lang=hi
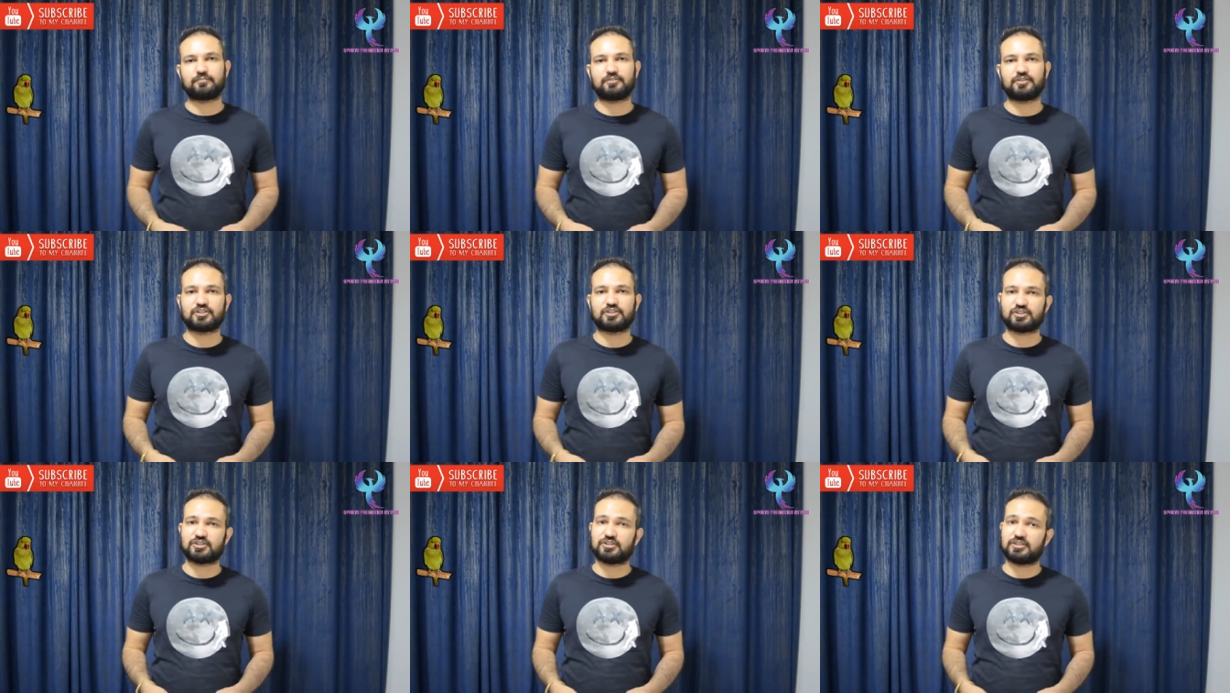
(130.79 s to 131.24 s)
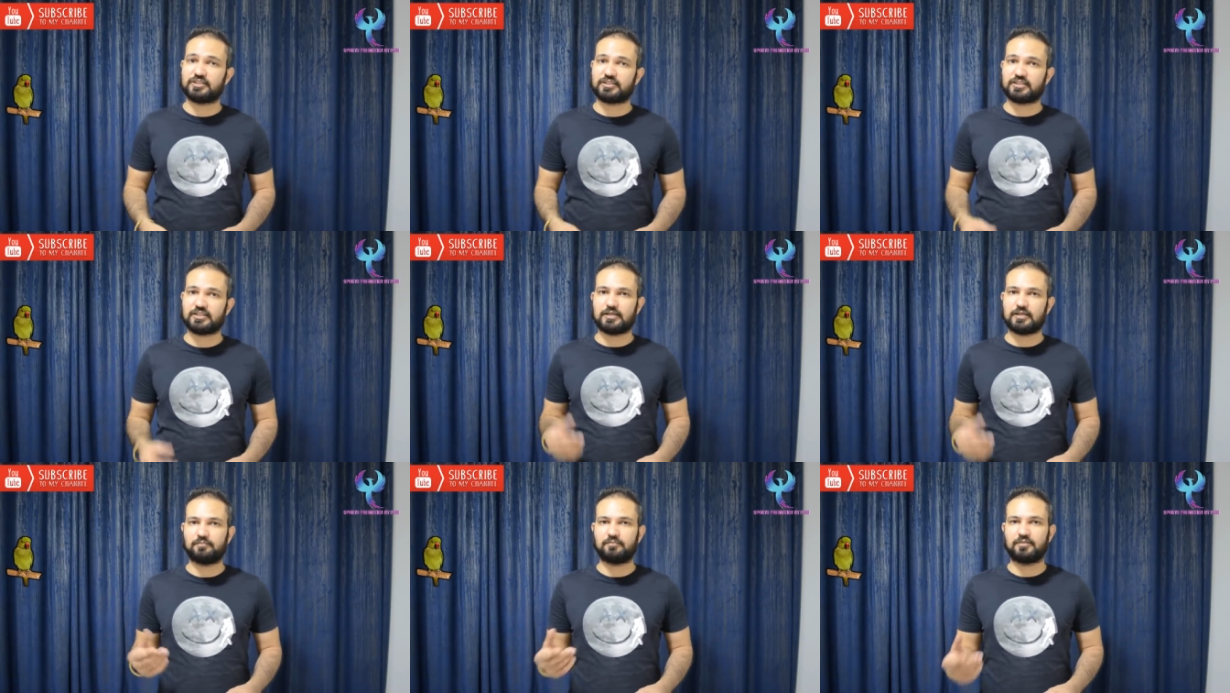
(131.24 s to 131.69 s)
प्रडिक्शन
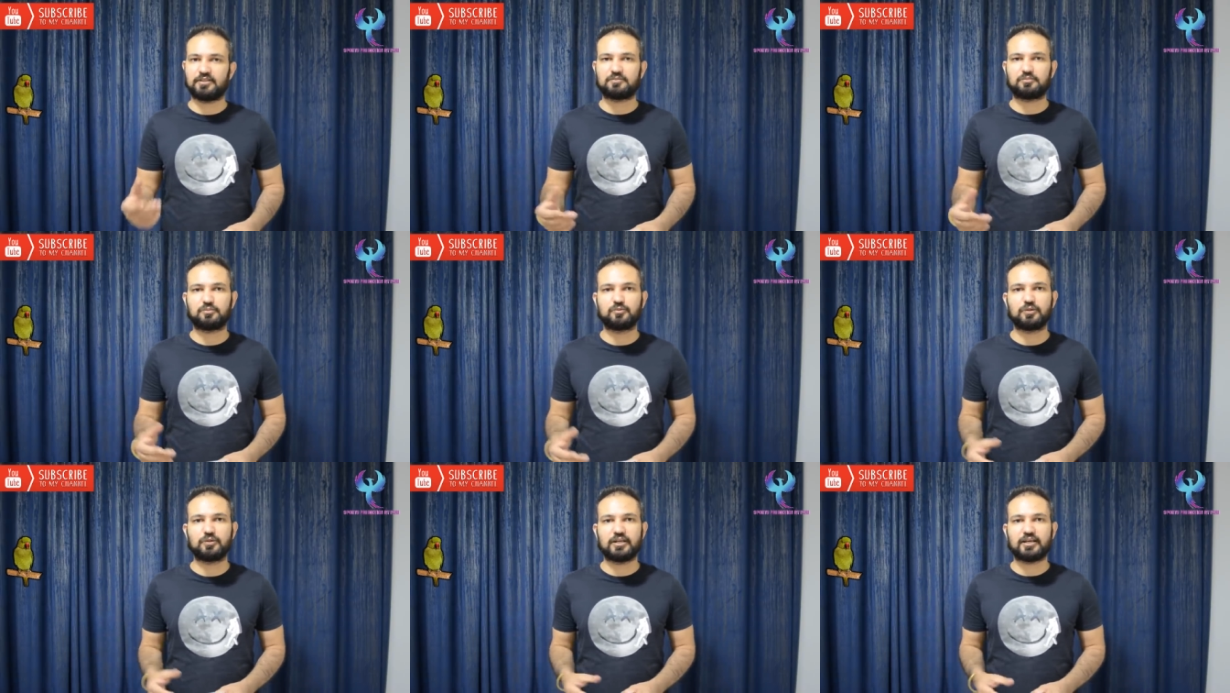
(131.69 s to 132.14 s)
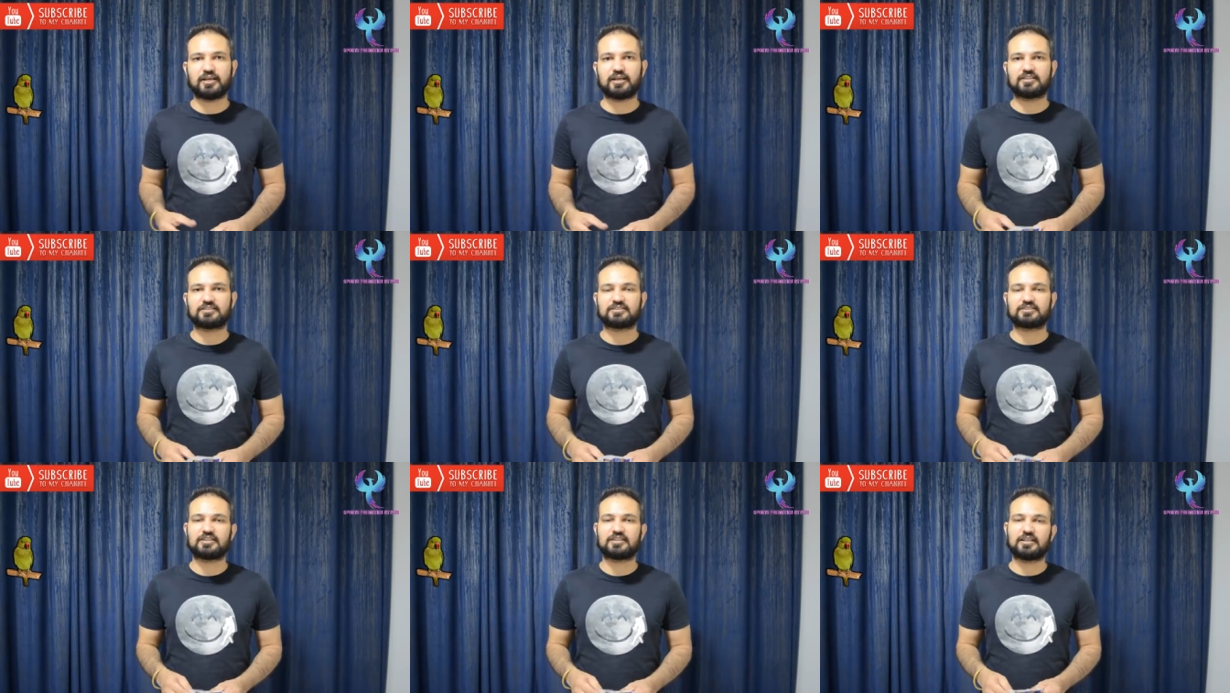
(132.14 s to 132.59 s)
देखना मत
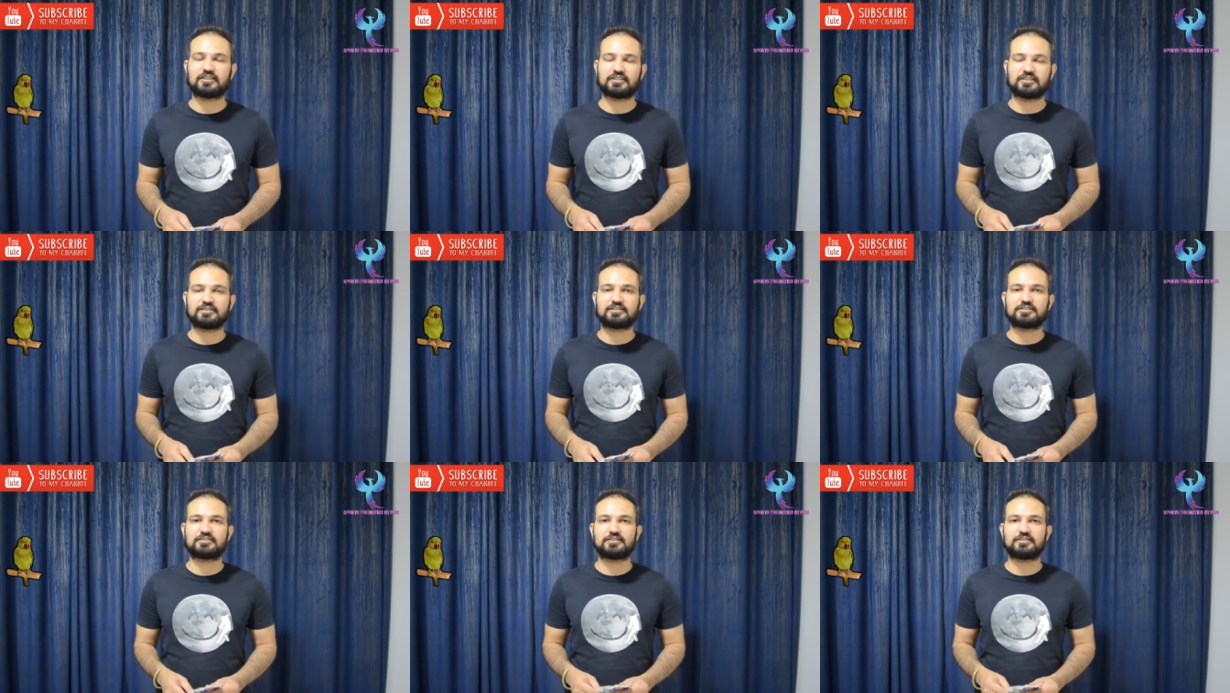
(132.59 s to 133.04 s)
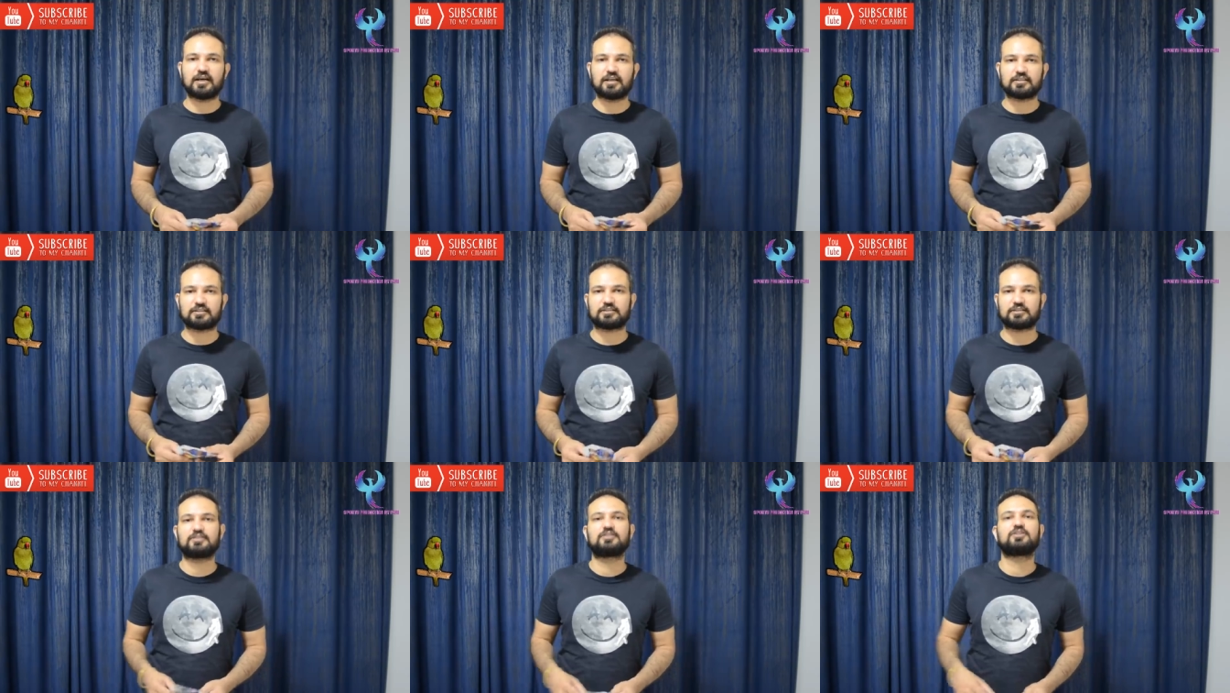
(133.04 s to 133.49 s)
भूलेगा साथ ही
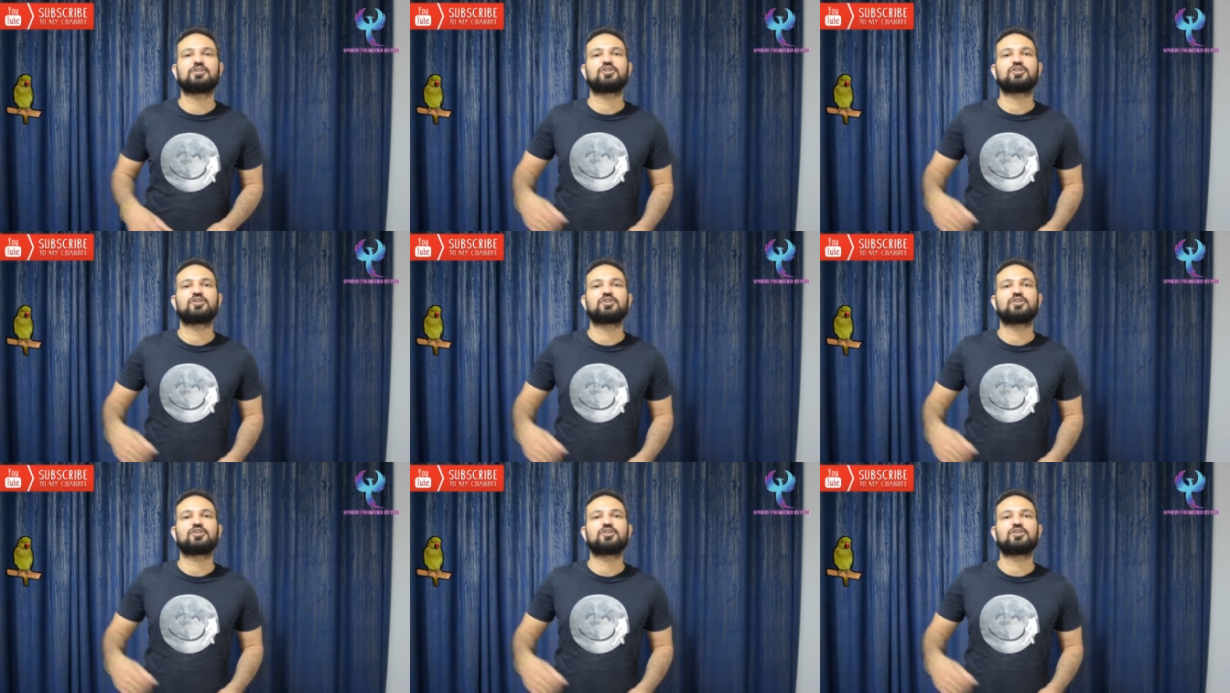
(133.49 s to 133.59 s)
साथ